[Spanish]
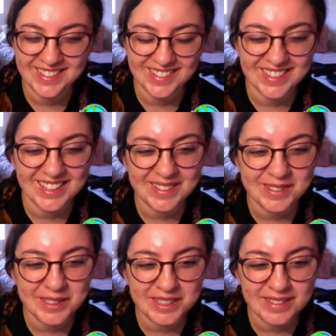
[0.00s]
O sea,
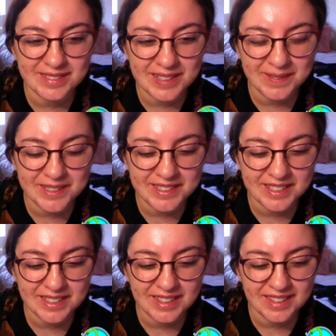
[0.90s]
uno tiene una
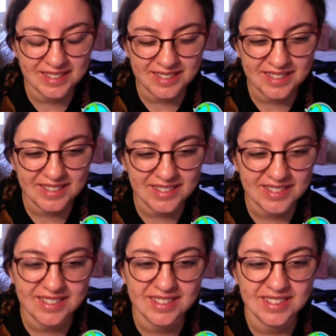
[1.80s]

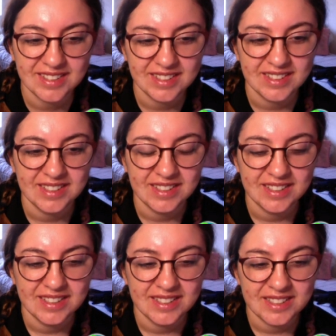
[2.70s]
facilidad
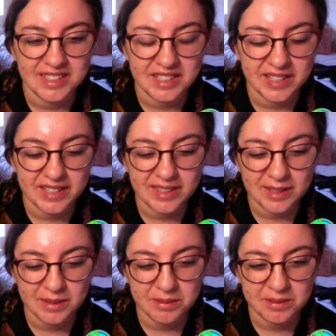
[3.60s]
y
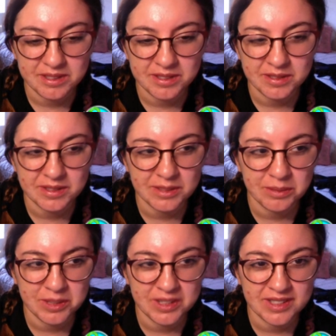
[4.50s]
nada, pues eso no se
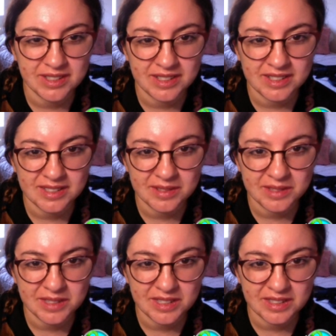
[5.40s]
puede negar que
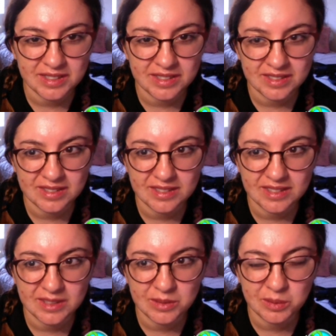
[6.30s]
uno tiene,
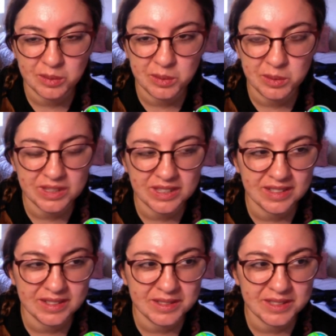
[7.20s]
que te
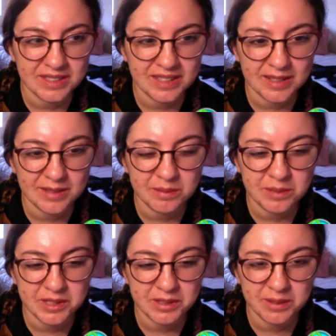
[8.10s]
gusta o te sale un
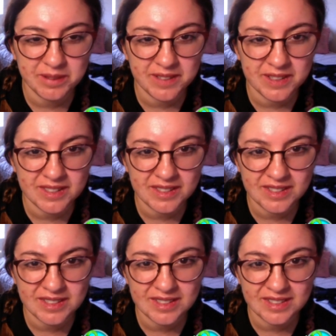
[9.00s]
poquito más
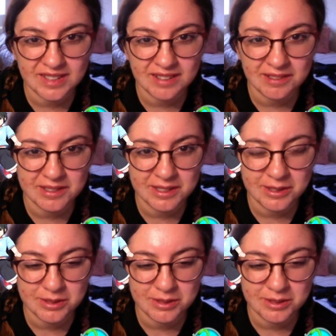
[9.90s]
fácil que el cabro chico